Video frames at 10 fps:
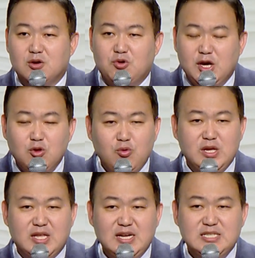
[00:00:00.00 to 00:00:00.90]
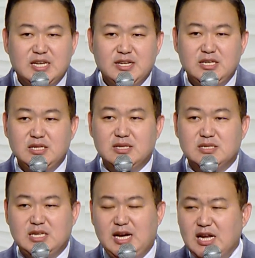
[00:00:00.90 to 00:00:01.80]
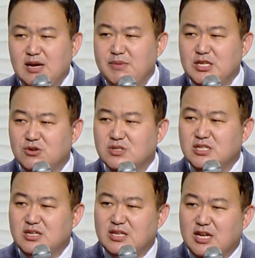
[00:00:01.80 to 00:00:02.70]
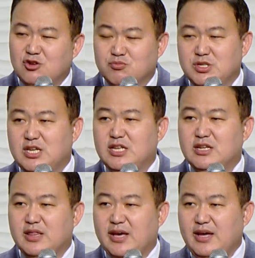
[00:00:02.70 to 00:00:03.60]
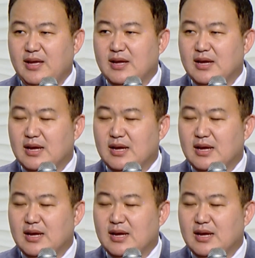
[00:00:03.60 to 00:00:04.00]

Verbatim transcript: 궤도 이탈자는 사람의 정치를 따라 움직이는데